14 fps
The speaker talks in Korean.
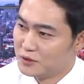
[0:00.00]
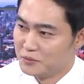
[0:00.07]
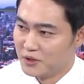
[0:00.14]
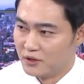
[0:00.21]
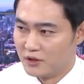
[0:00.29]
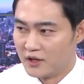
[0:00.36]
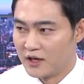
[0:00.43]

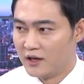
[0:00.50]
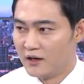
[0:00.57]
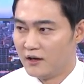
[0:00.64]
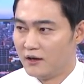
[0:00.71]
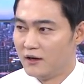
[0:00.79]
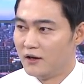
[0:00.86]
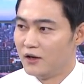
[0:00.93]
그러면 어디가
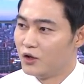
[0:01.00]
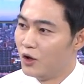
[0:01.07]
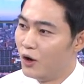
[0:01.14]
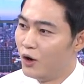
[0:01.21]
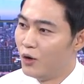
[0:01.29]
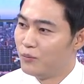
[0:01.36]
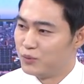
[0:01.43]

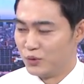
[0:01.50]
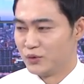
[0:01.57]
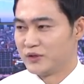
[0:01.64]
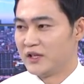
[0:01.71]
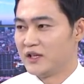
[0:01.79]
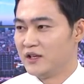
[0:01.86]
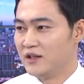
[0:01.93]
더
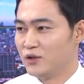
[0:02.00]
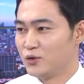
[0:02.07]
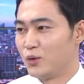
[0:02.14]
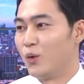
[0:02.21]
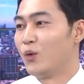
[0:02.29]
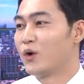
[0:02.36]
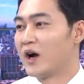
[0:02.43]
부동산이
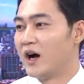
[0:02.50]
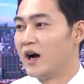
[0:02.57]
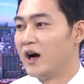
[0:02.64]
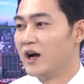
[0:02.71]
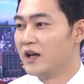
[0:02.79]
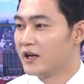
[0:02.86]
좋을까 네.